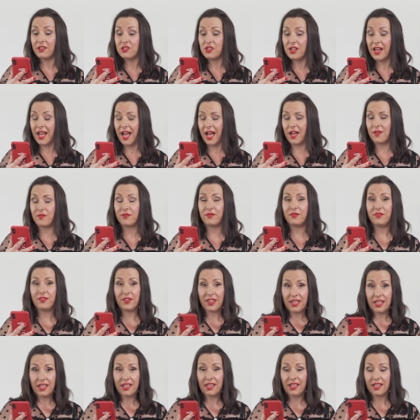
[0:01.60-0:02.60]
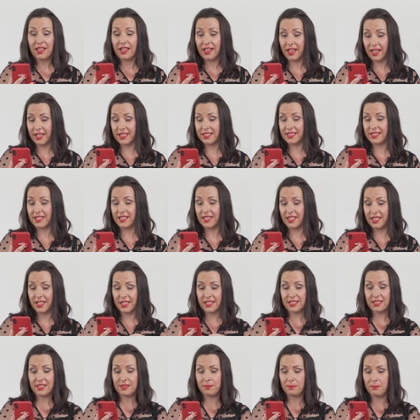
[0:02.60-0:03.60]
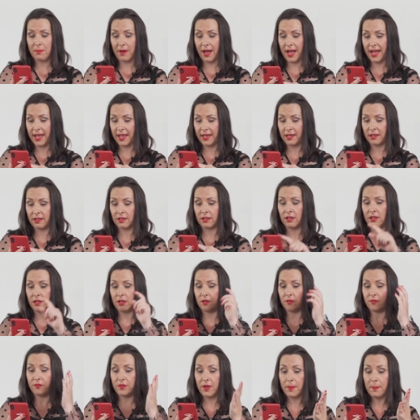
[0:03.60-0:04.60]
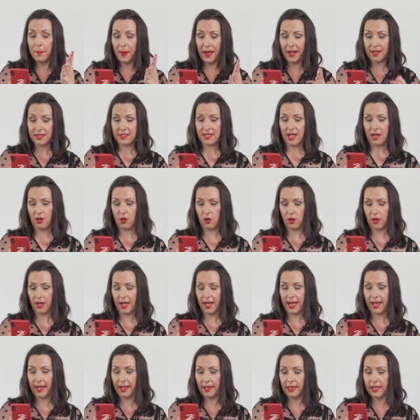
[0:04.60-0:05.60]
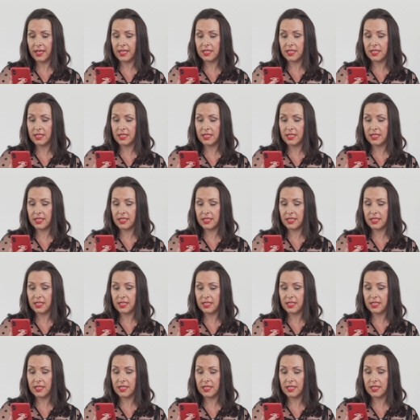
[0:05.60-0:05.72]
Angela, wie richte ich meinen Wimpernsalon ein?